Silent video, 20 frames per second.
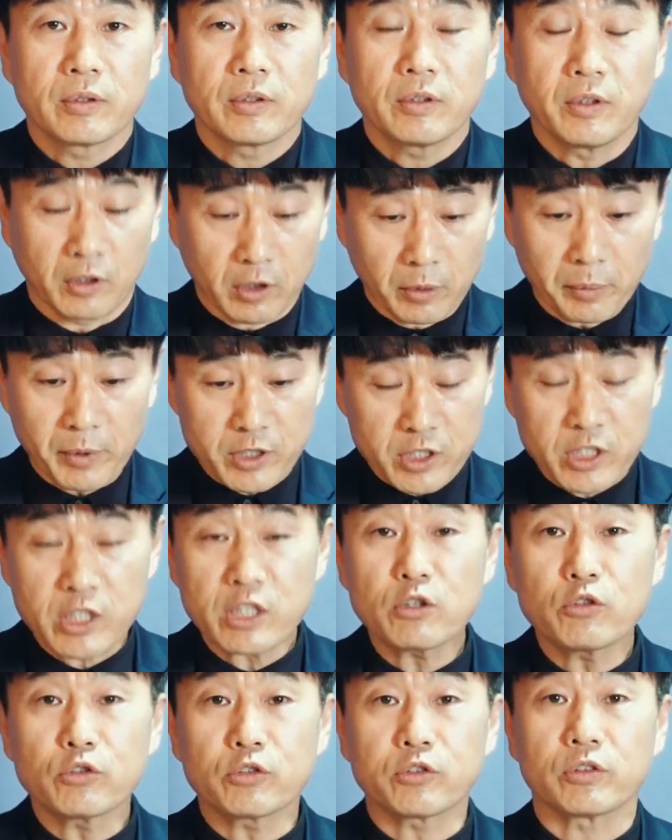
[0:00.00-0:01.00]
여러분의
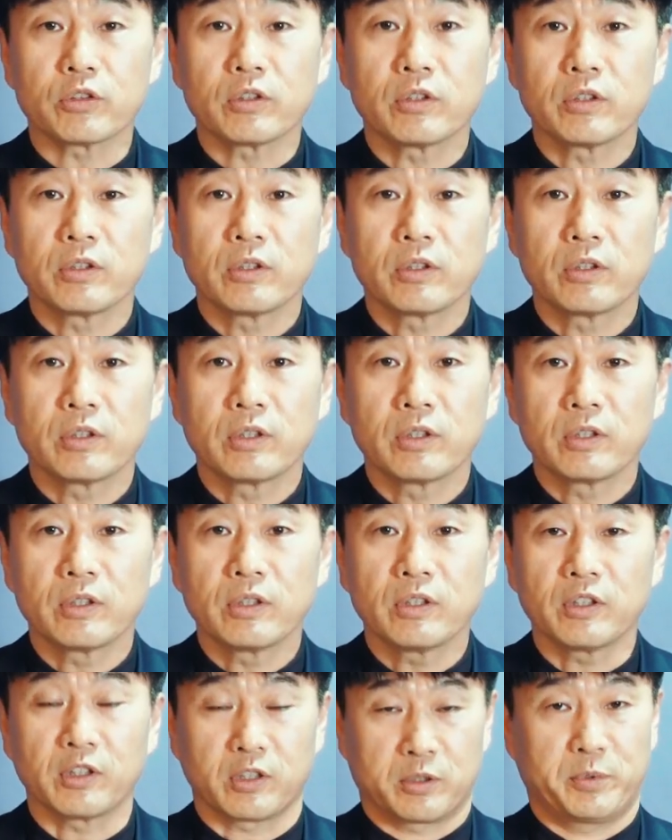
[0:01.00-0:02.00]
친구들,
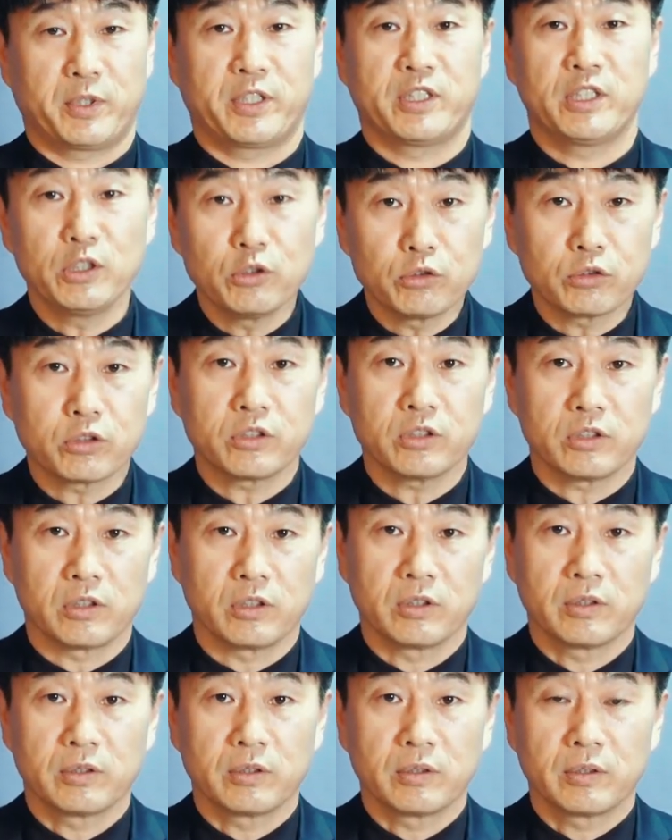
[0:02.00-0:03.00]
여러분의 이웃들,
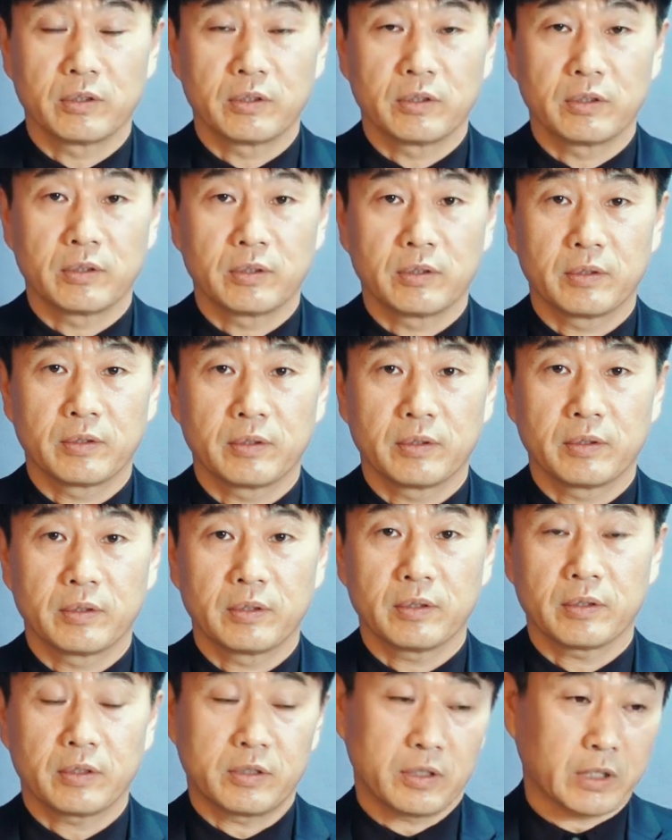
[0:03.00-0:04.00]

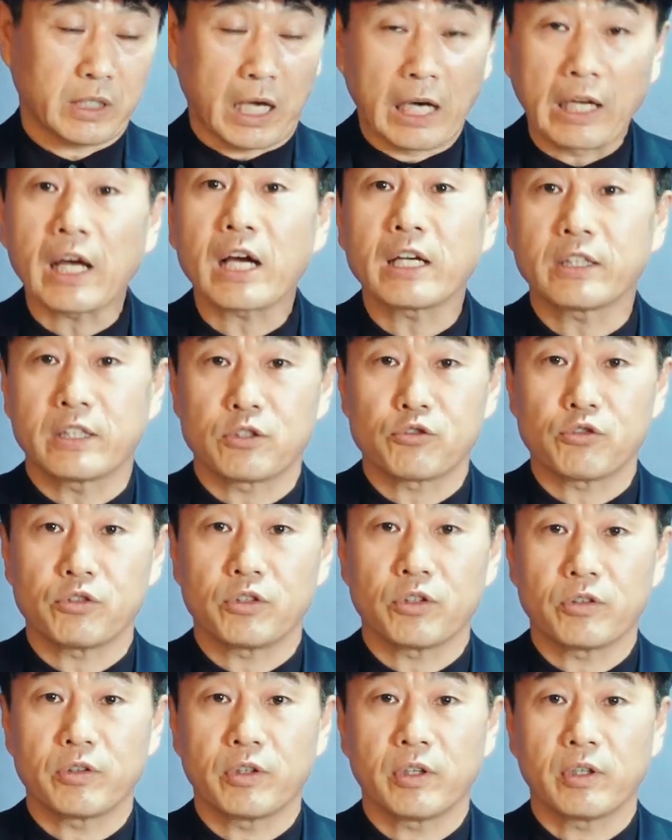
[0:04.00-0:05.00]
그게 나라가 될 수도
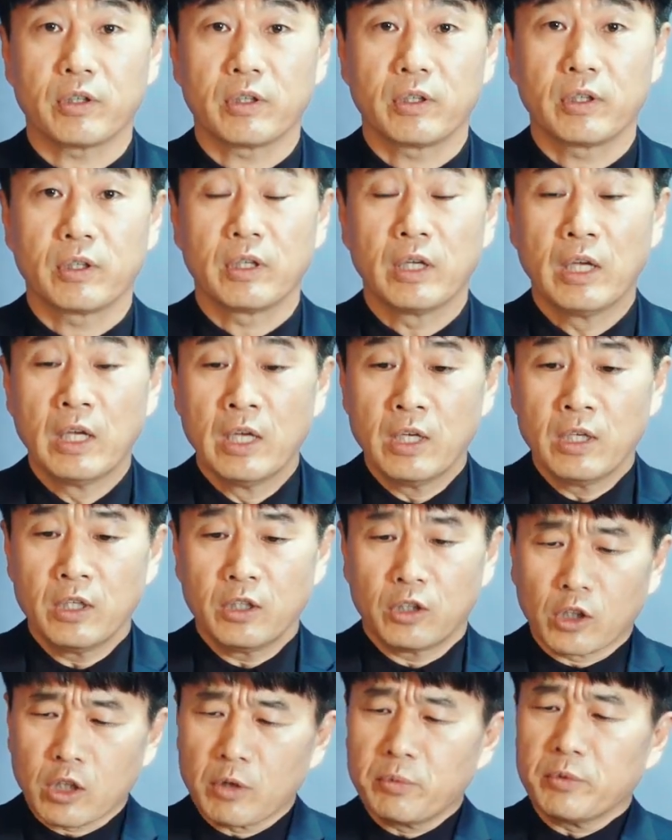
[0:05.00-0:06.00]
있고요.
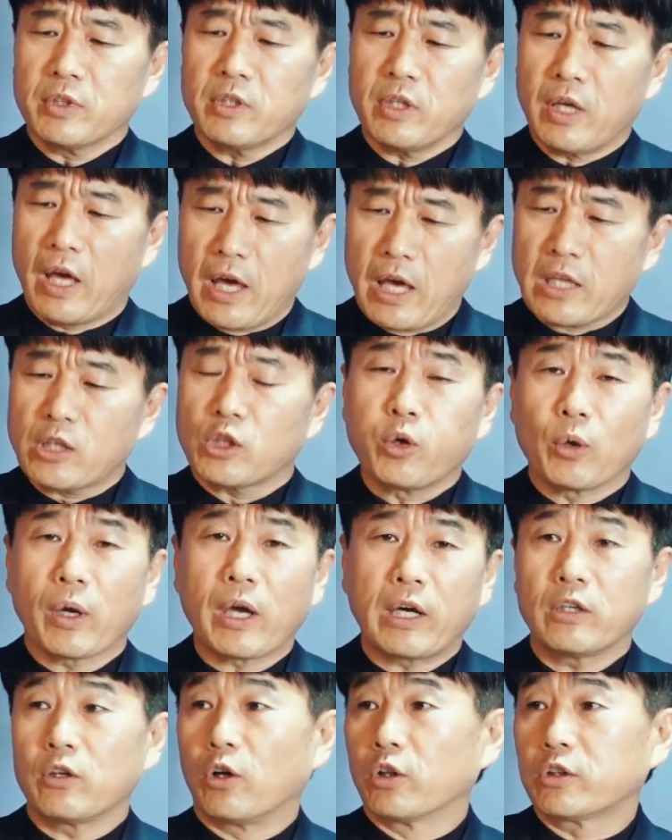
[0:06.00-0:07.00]
여러분들이
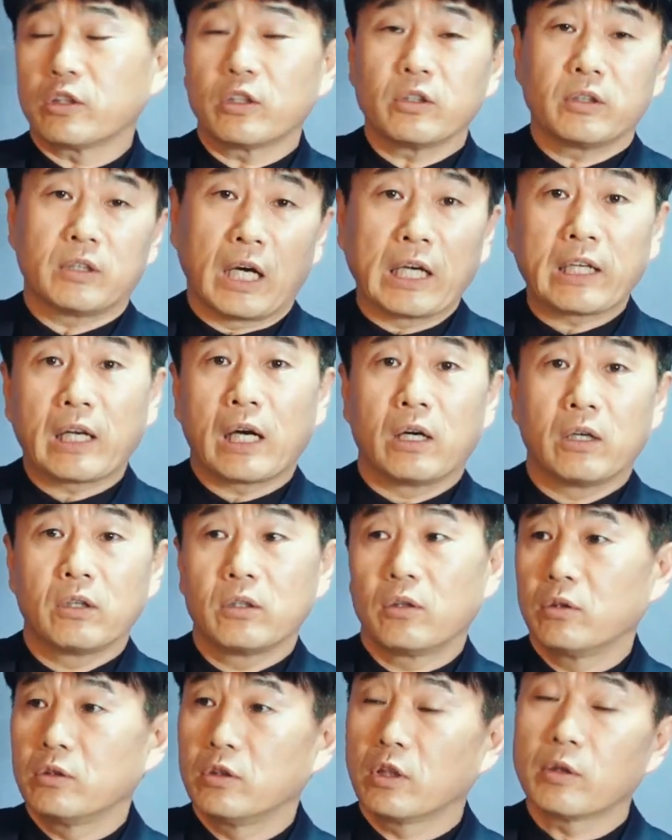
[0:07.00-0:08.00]
애통해하는 어떤 나라,
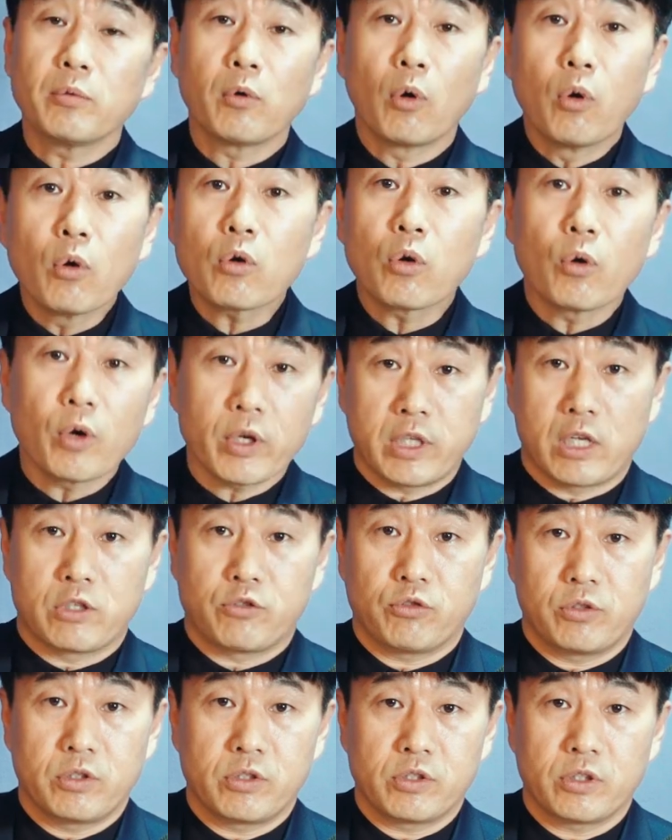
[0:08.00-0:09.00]
여러분 홍콩이 될
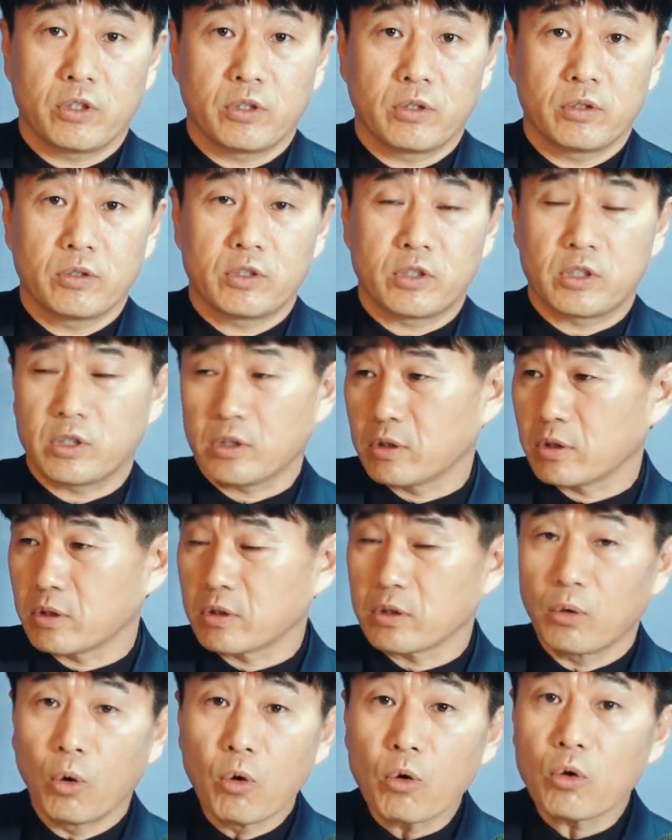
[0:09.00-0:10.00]
수도 있어요.
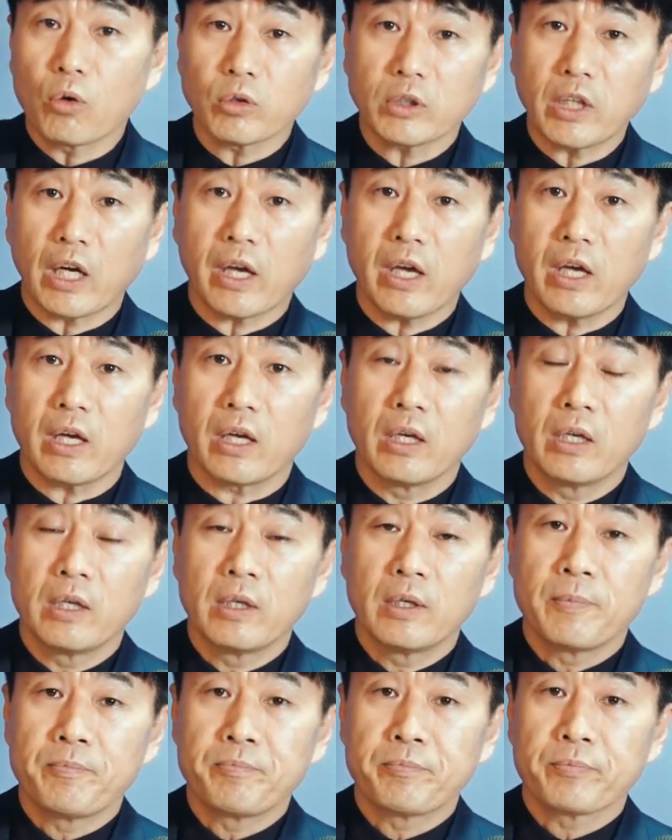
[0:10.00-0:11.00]
홍콩 땅에
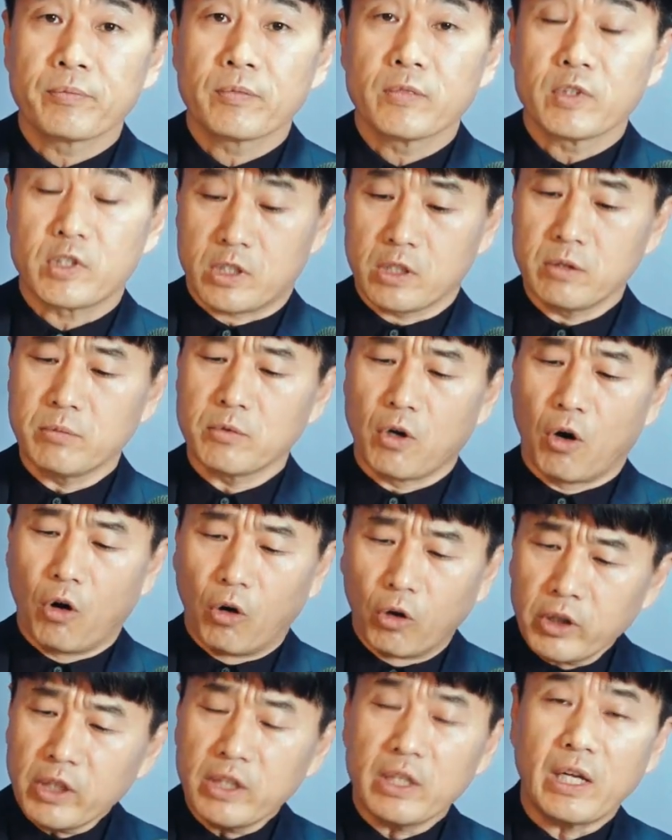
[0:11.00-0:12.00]
지금
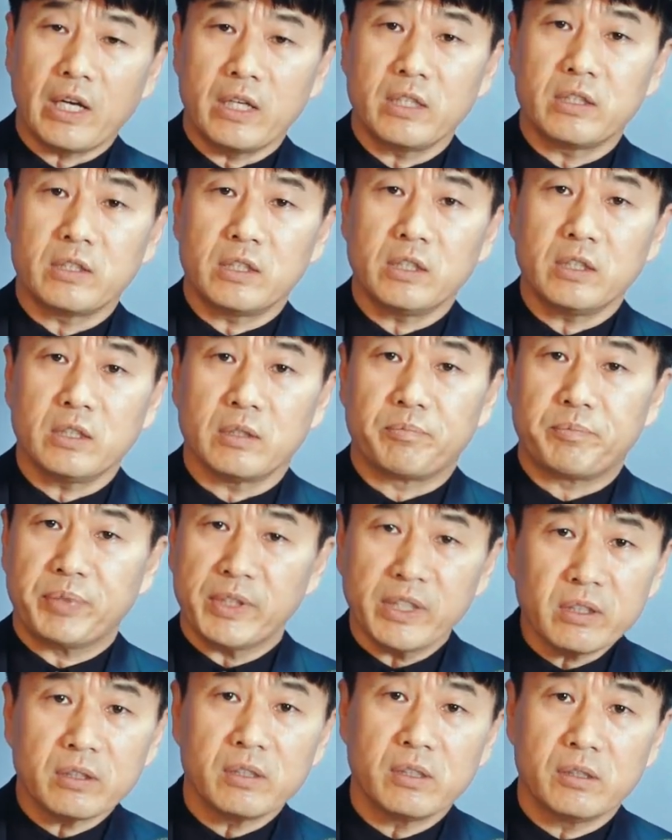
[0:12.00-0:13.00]
어린아이들이
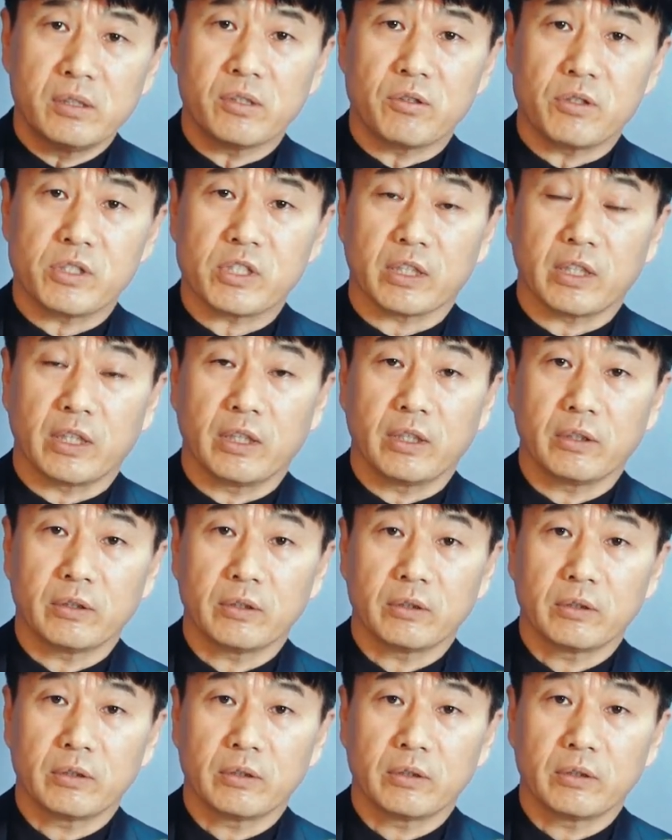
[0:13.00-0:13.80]
피를 흘리고 있잖아요.